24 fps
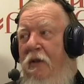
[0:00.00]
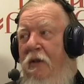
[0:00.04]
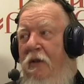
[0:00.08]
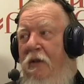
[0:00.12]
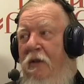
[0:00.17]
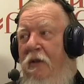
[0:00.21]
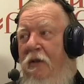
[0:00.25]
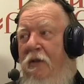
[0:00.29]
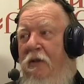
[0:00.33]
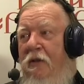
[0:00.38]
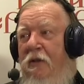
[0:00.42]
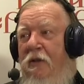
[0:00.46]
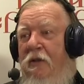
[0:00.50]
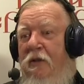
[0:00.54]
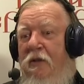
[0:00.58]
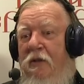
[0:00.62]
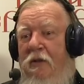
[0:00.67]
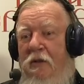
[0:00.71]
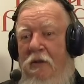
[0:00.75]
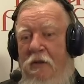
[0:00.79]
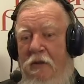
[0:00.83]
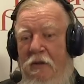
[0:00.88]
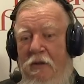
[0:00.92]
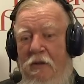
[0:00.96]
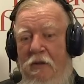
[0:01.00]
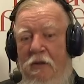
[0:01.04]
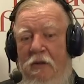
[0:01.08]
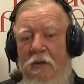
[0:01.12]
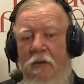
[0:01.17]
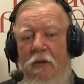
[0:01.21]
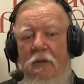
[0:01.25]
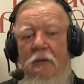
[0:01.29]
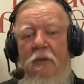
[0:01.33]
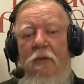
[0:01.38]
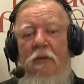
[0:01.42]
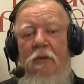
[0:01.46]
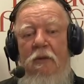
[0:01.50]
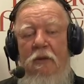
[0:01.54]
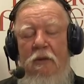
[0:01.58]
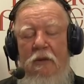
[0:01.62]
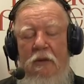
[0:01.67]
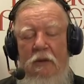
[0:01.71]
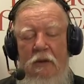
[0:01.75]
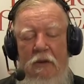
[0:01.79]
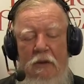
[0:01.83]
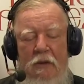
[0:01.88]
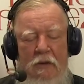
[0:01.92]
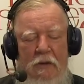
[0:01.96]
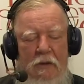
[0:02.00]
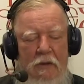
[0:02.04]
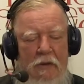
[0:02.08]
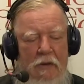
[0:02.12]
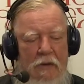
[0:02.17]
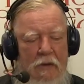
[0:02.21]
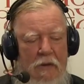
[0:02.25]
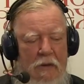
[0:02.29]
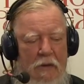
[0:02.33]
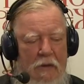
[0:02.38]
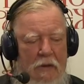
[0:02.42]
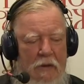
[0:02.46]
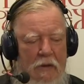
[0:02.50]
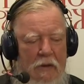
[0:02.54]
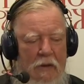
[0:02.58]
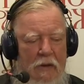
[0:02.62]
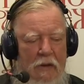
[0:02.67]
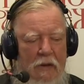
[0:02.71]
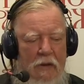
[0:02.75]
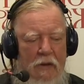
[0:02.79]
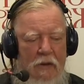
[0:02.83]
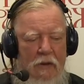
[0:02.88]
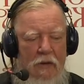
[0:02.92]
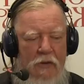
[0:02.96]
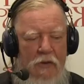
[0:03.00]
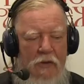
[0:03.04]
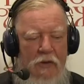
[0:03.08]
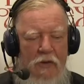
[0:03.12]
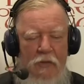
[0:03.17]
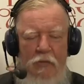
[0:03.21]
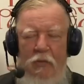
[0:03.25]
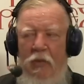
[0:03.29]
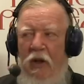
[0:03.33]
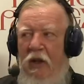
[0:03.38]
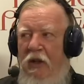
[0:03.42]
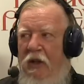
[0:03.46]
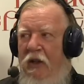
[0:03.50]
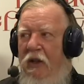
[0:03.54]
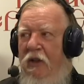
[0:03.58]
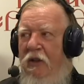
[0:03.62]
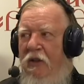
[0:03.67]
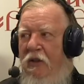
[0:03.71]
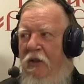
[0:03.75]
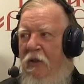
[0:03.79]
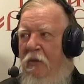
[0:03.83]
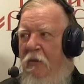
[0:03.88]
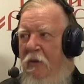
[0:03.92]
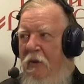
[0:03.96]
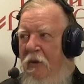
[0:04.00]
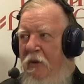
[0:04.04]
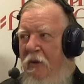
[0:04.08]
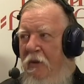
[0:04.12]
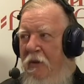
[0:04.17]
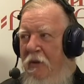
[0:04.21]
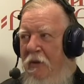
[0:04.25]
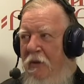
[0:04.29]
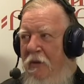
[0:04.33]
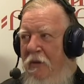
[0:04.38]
э, с, э, вот, э, с борийцами.